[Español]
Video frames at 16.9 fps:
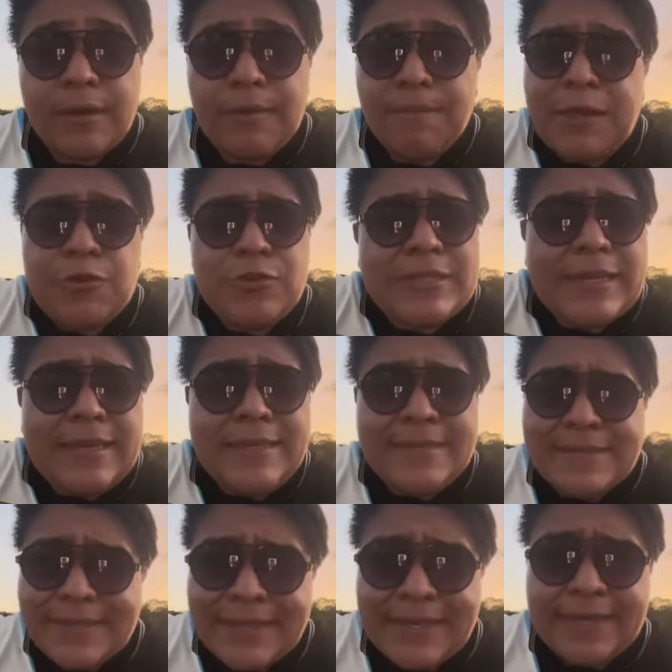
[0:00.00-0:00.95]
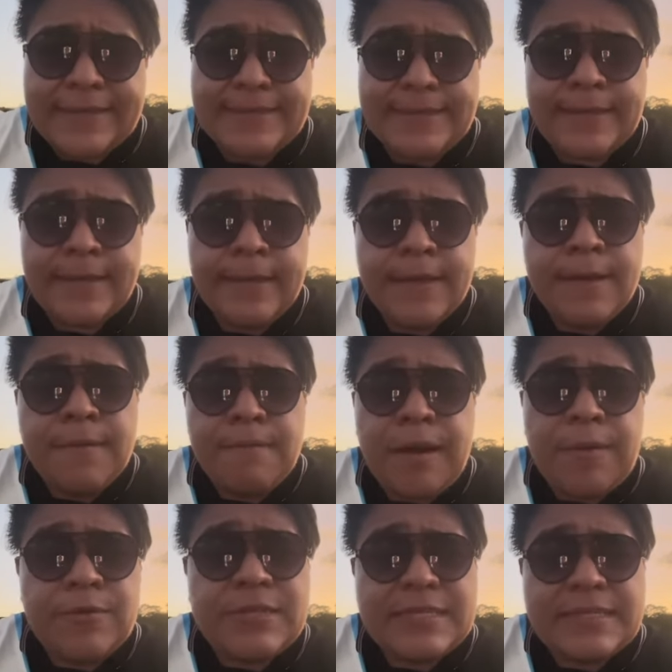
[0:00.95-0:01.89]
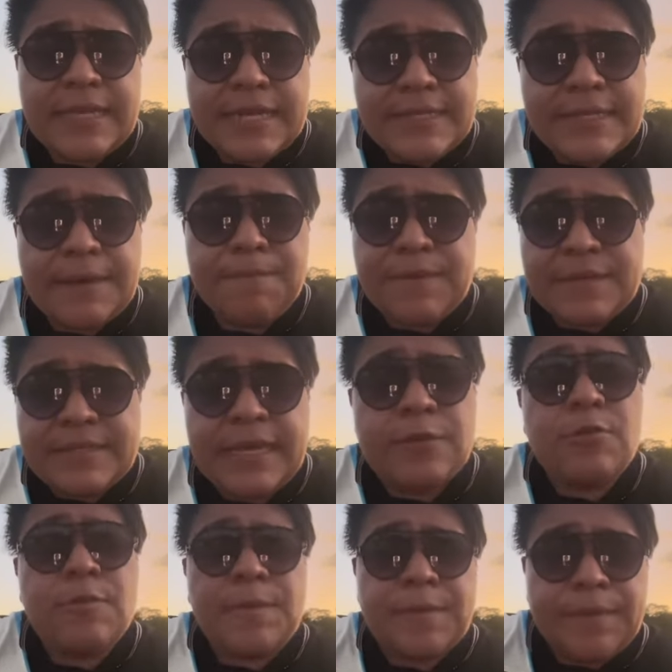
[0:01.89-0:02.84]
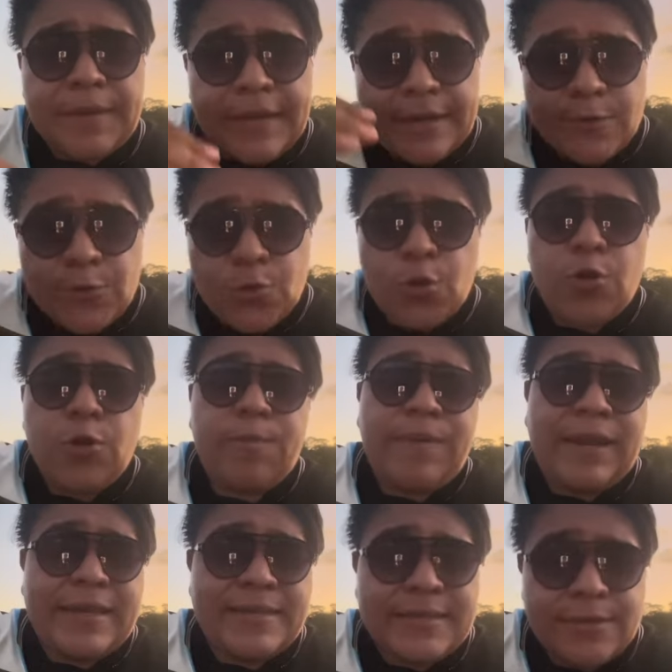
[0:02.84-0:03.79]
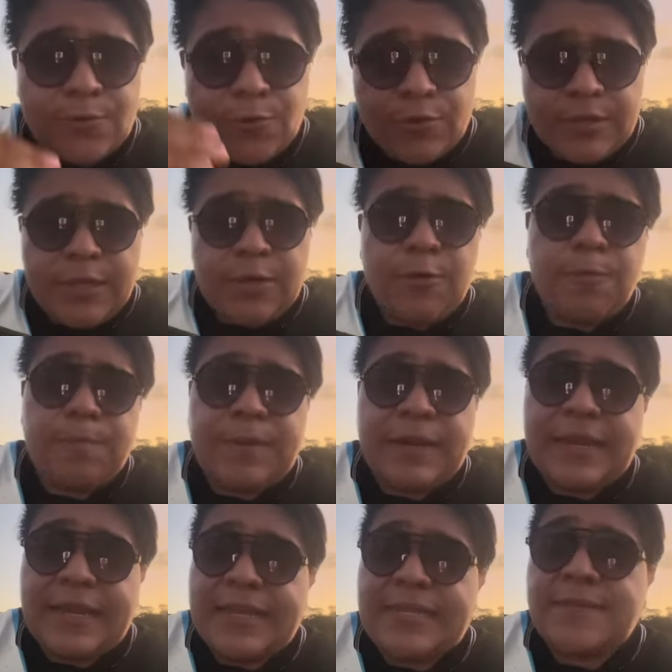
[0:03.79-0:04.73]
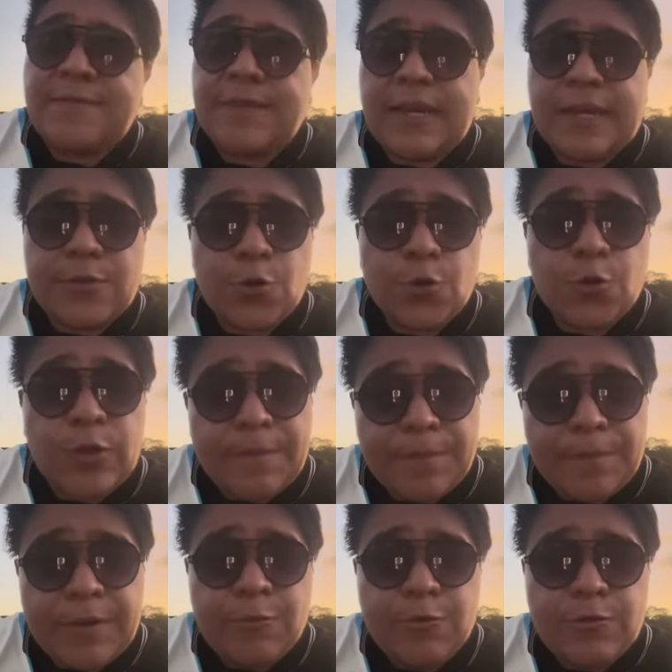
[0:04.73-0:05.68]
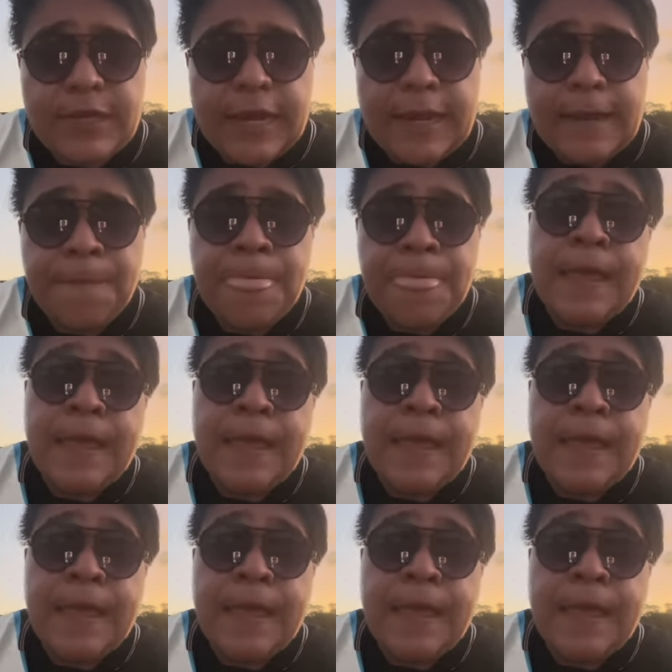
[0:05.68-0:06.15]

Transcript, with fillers: en menos de 15 días vamos a estar ya empezando a preparar todo para ese torneo preclasificatorio al premundial.